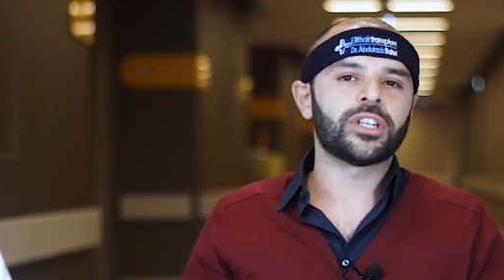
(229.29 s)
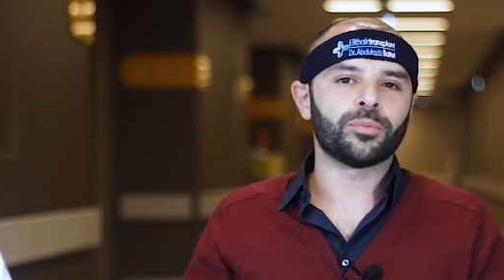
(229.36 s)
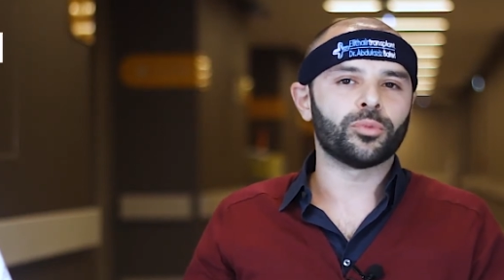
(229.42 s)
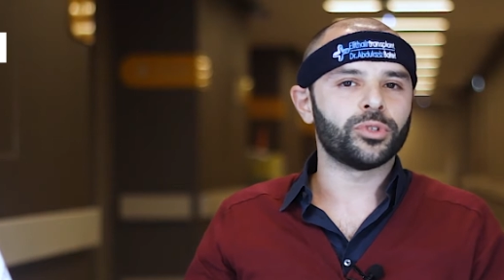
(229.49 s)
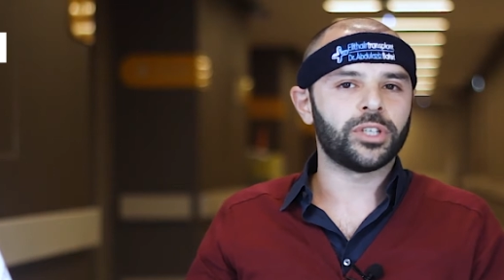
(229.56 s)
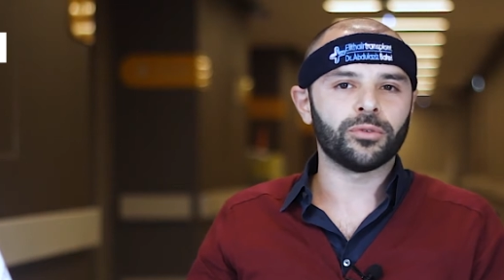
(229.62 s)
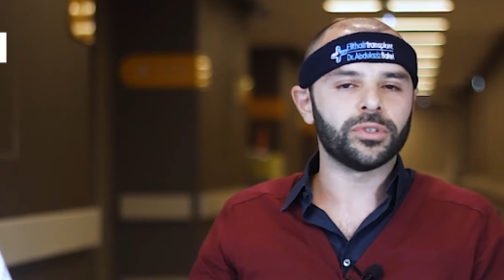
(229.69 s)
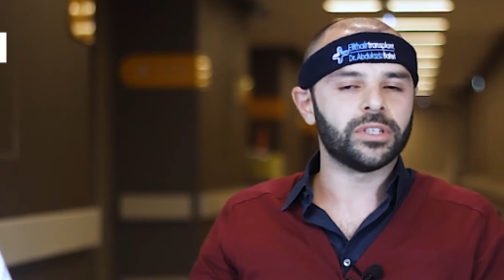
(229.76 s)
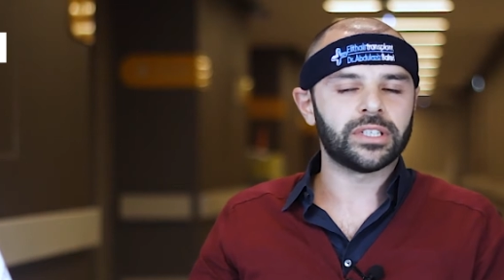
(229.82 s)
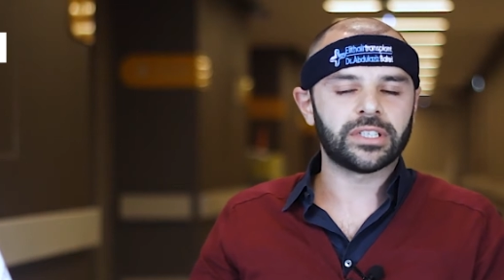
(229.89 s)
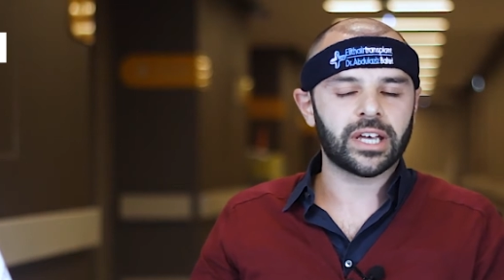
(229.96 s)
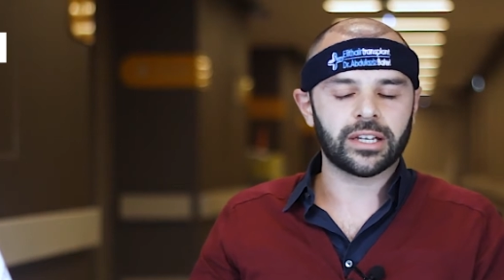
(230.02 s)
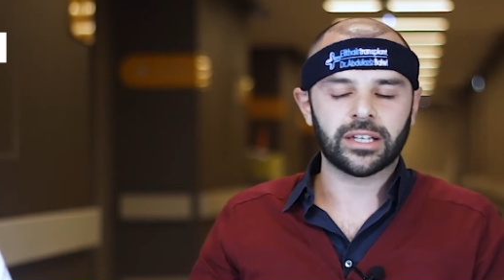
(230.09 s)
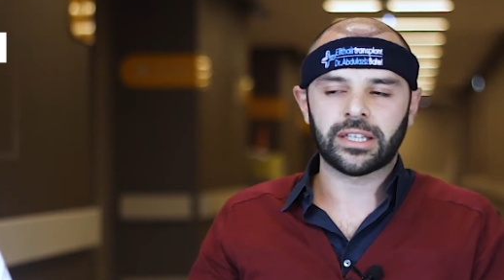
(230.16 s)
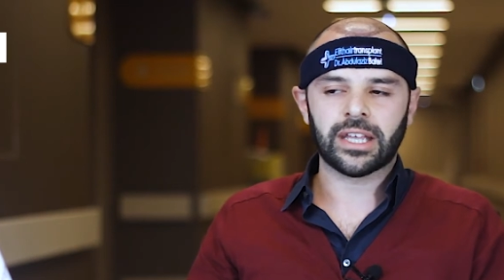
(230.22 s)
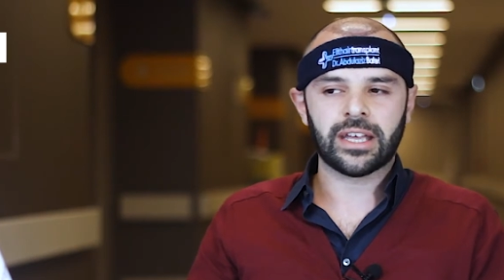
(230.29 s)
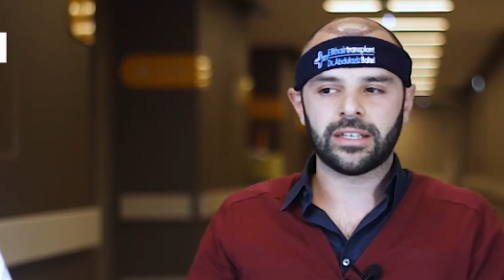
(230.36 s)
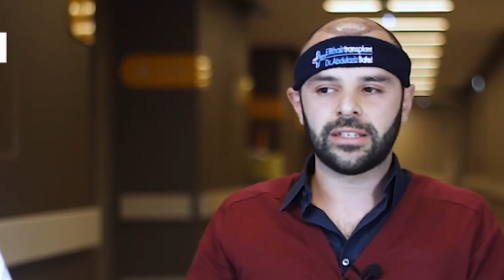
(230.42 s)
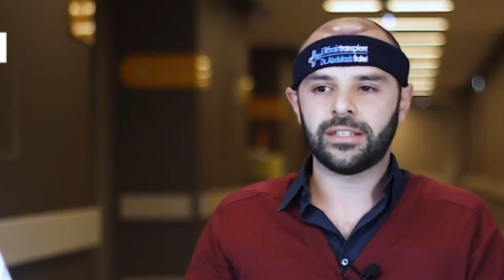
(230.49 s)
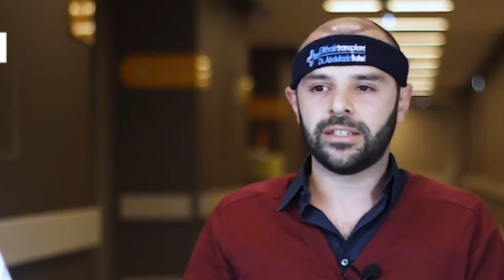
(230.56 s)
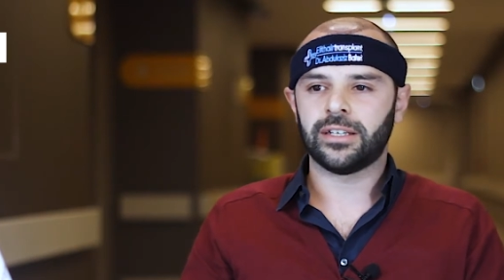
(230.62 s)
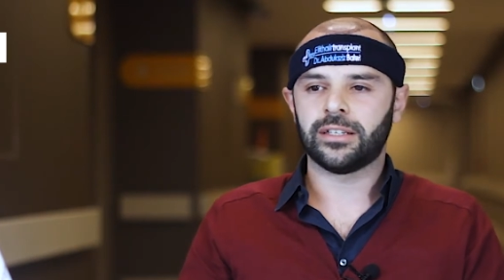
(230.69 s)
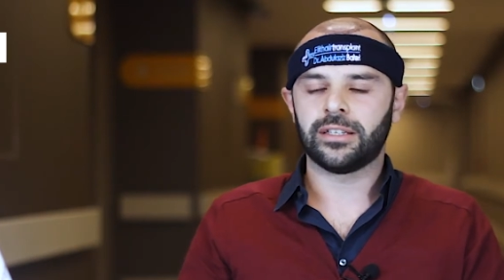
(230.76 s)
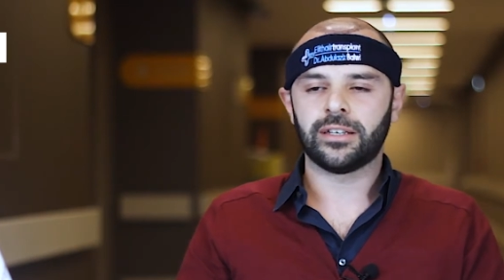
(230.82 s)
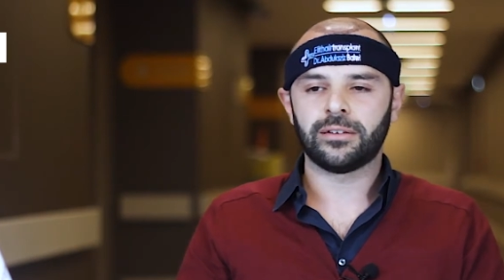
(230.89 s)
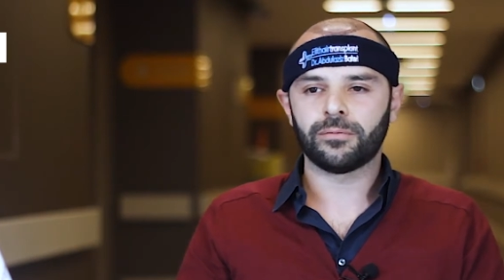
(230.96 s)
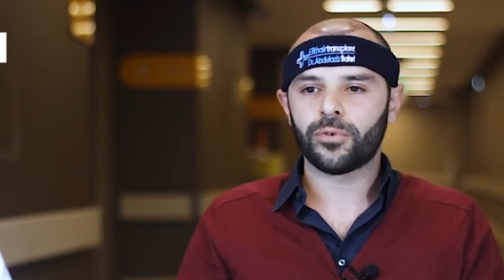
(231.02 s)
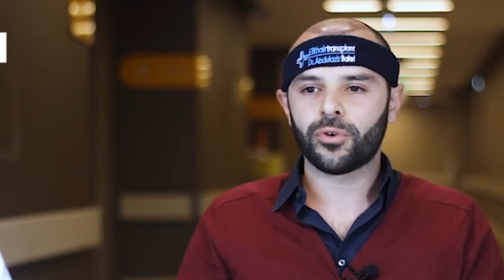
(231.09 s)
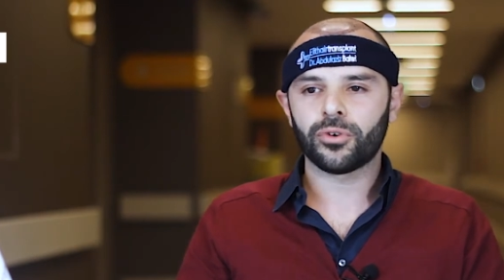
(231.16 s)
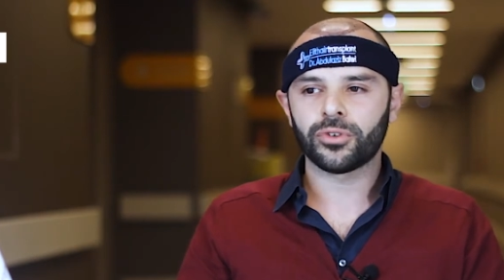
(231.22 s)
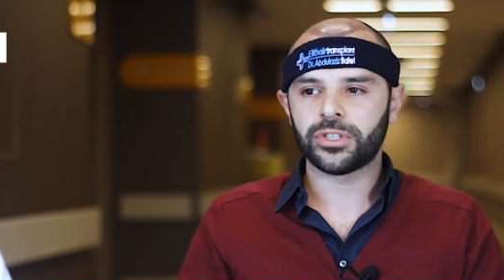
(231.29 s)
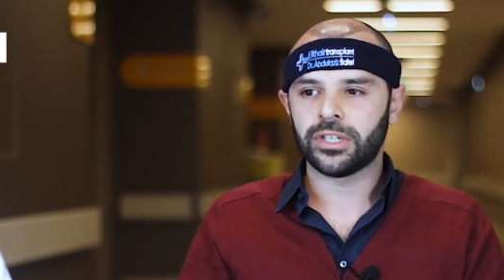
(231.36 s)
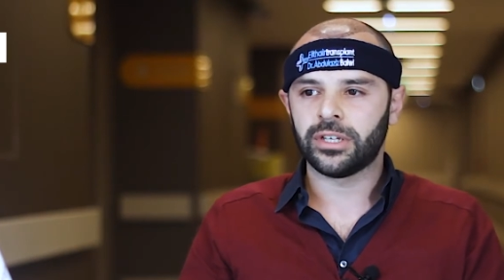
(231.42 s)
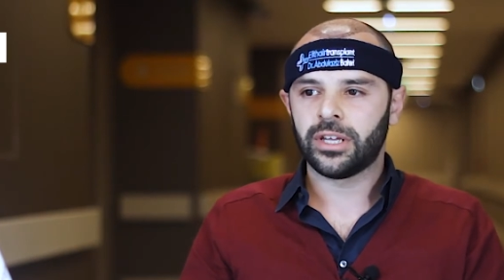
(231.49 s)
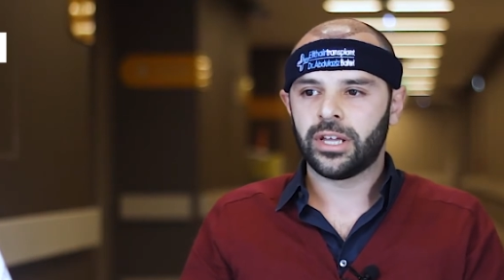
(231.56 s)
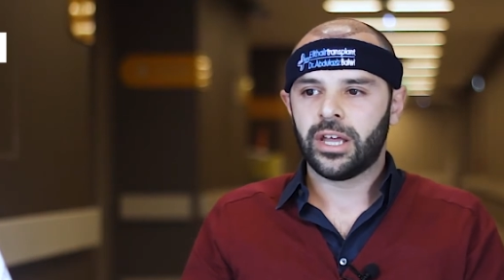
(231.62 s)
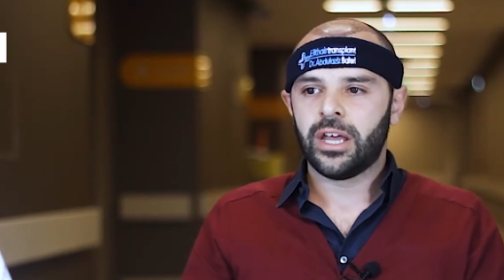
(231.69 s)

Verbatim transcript: motivo di stare tesi e nervosi